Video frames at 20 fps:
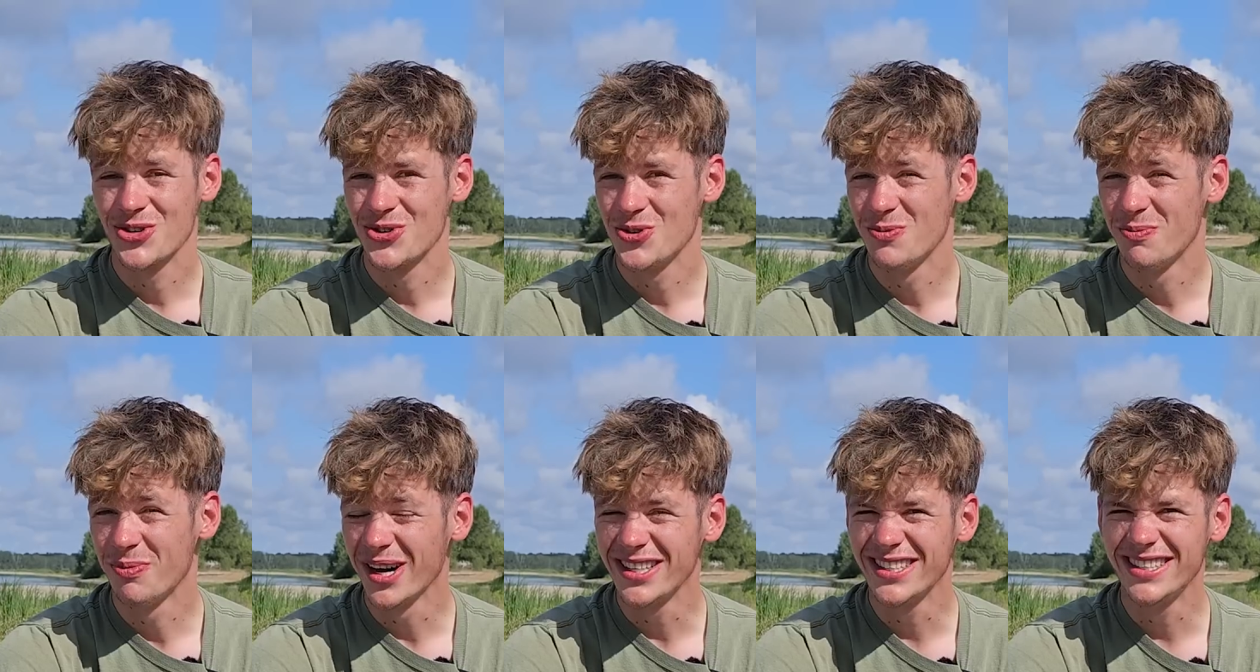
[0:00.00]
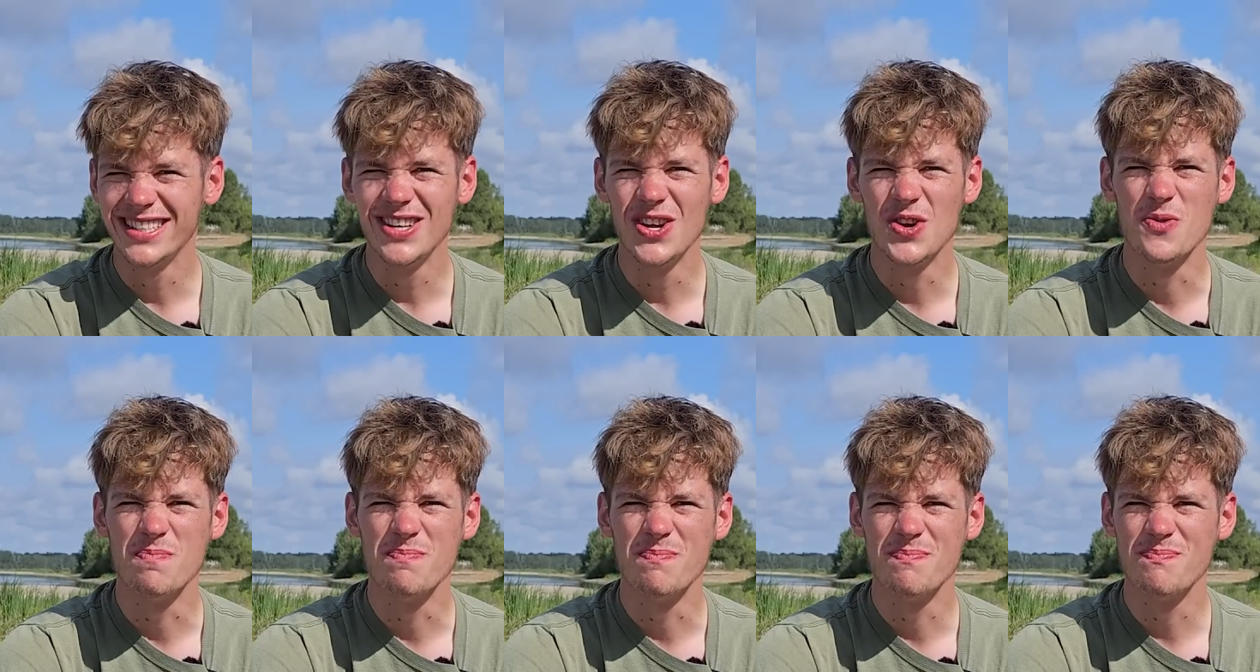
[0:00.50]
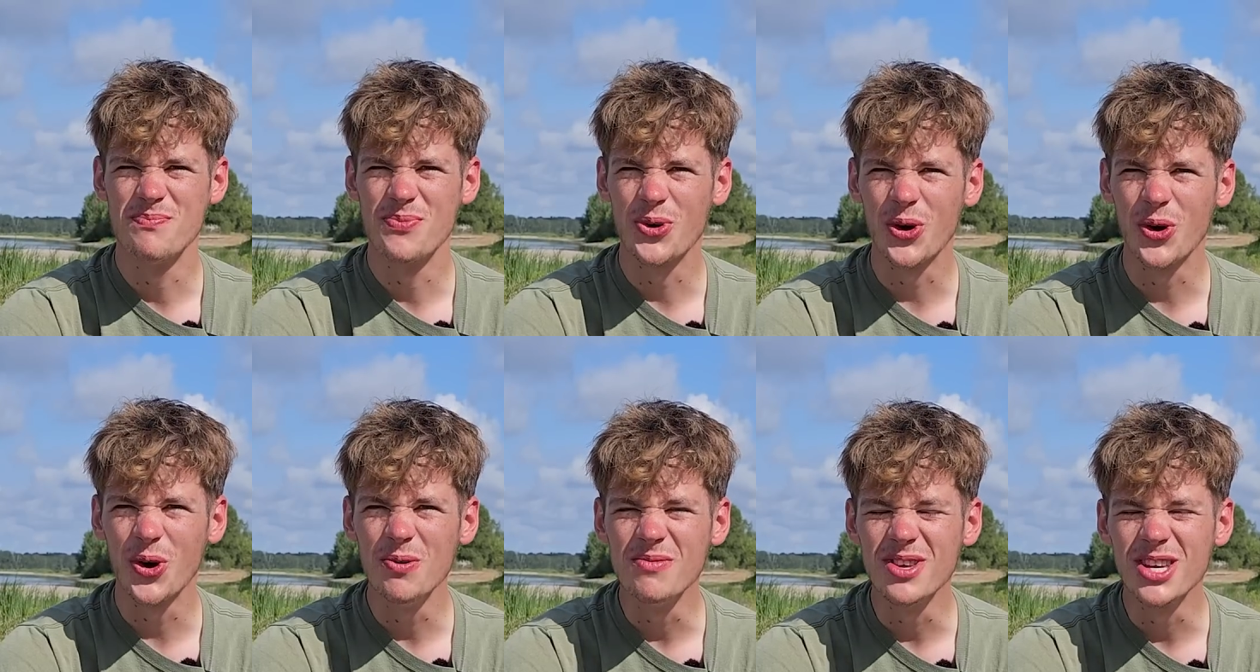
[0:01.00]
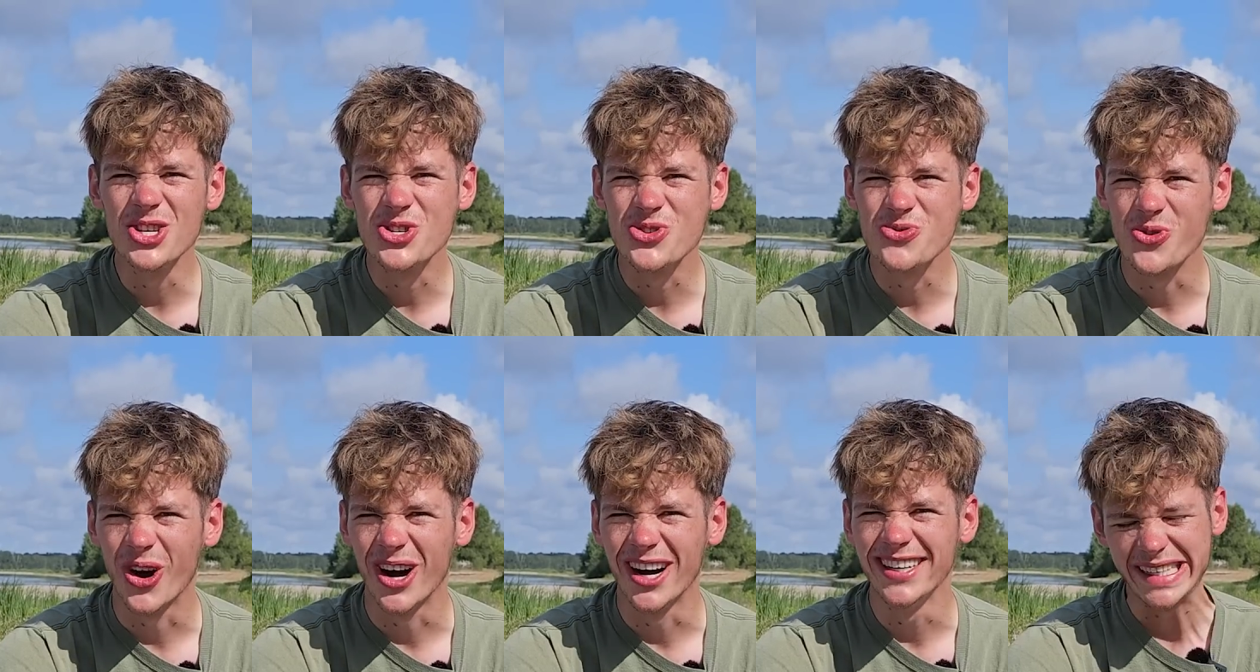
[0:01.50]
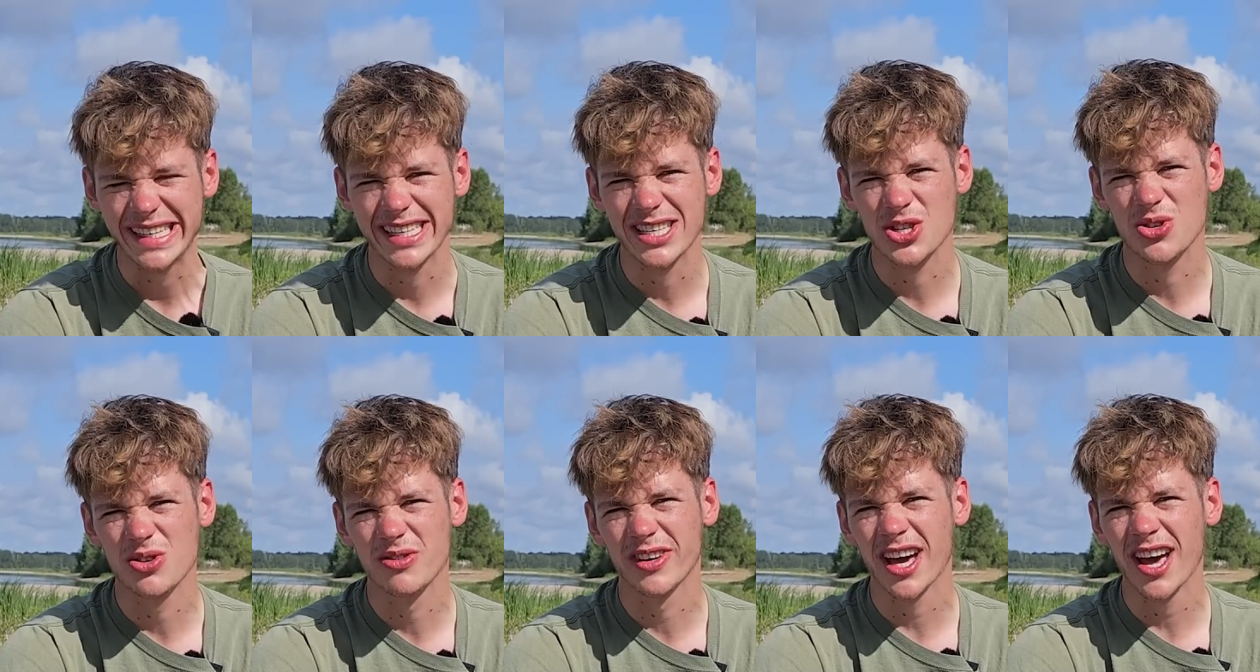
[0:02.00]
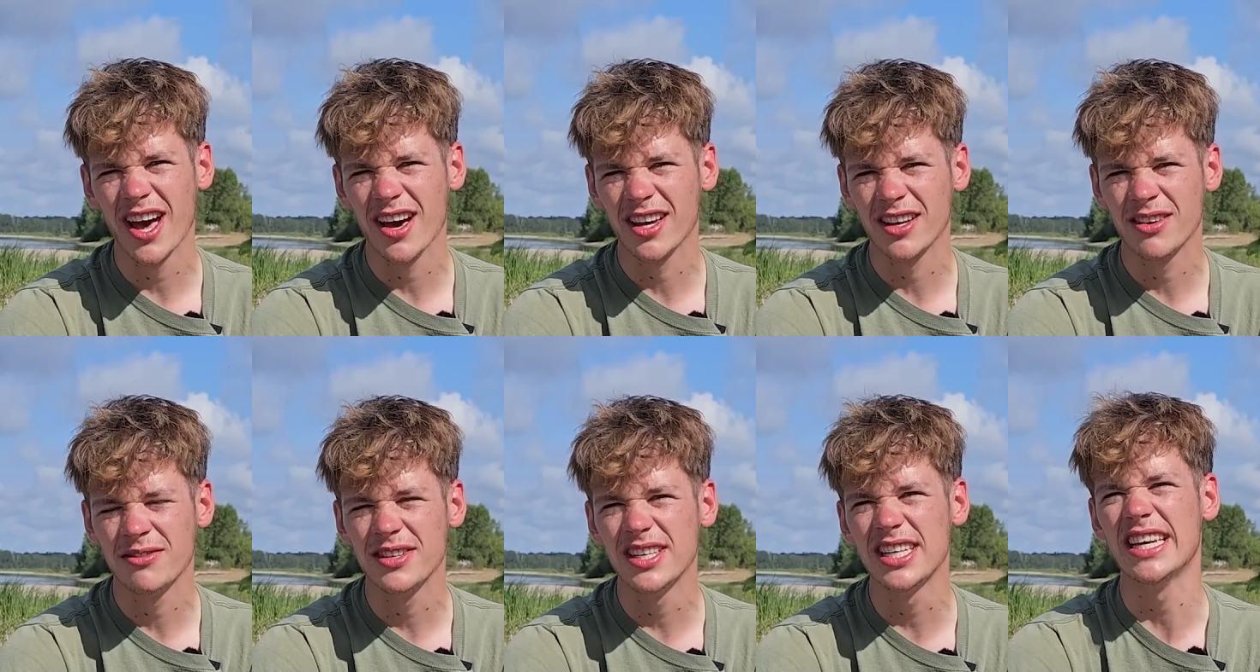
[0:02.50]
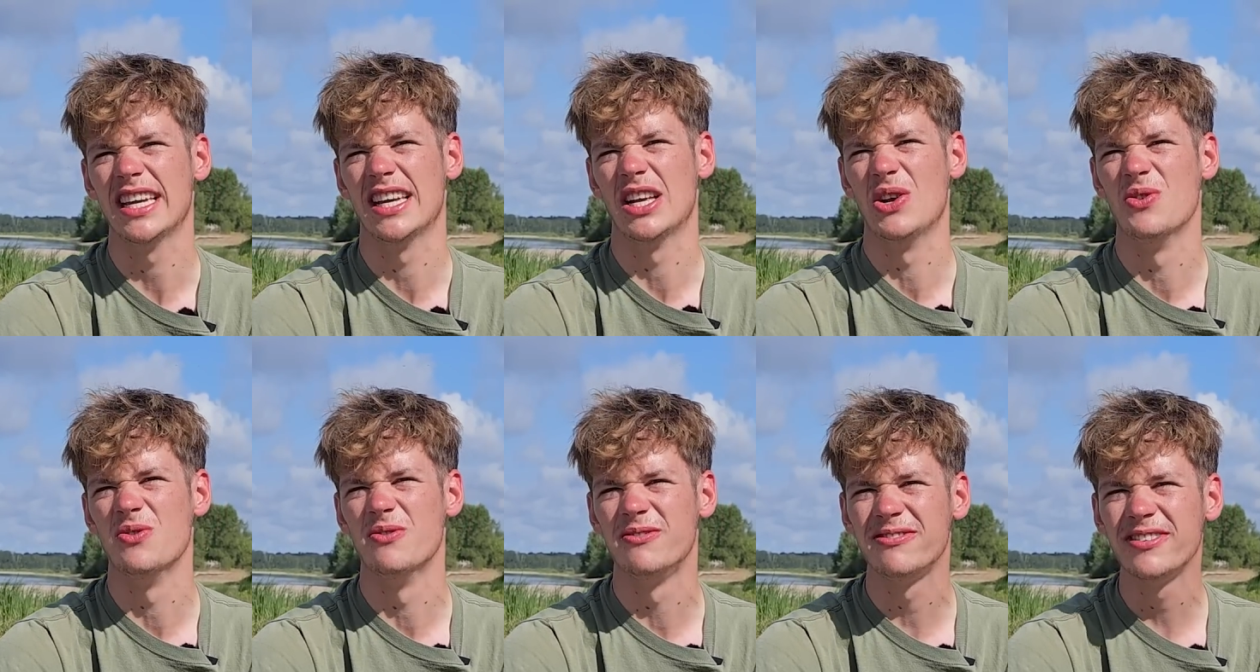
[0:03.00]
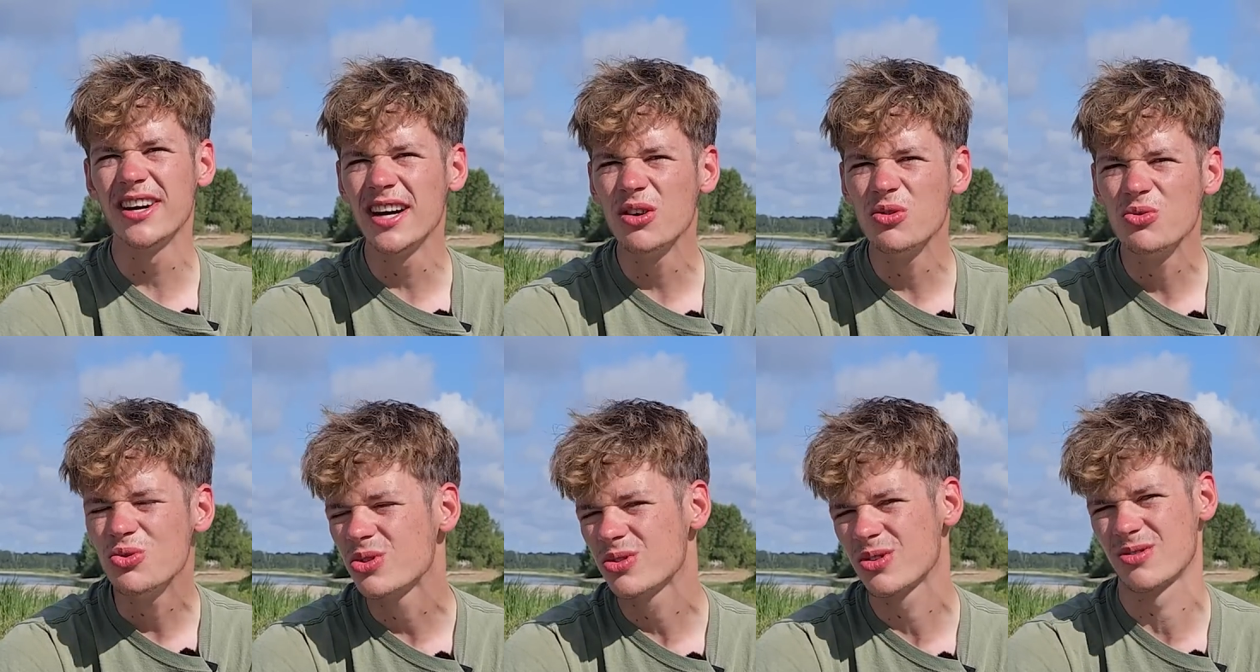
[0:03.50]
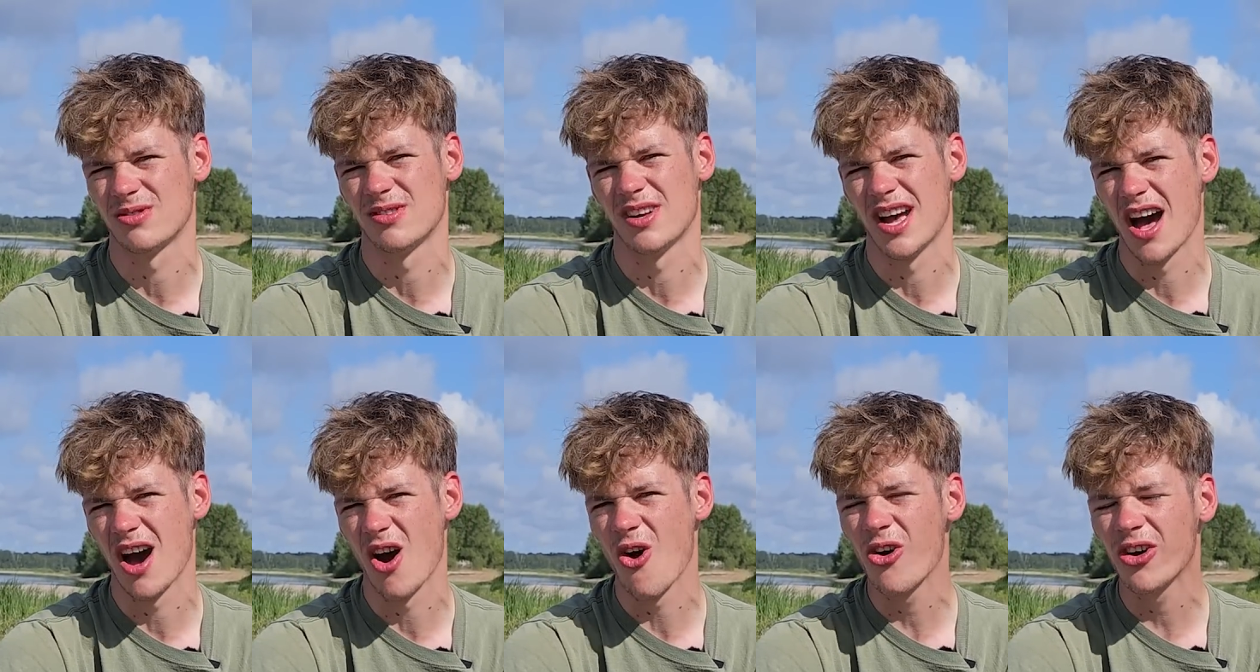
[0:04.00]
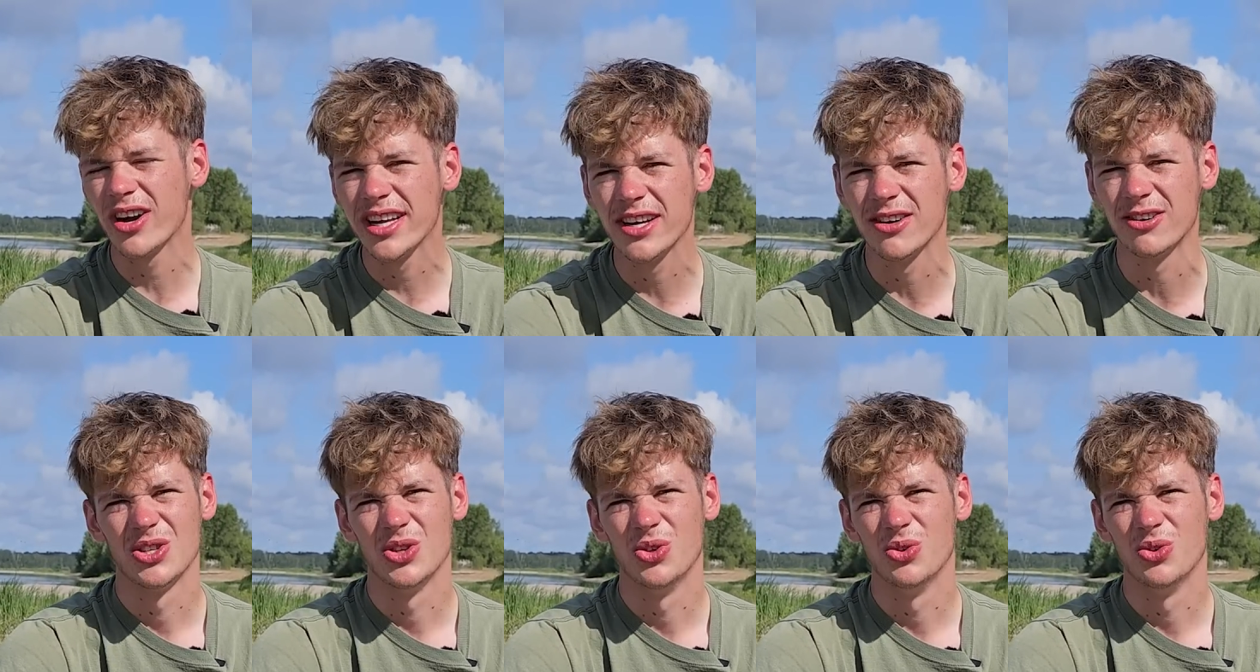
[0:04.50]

suis parti le 1er juin et je devrais arriver le 20 août à Orléans.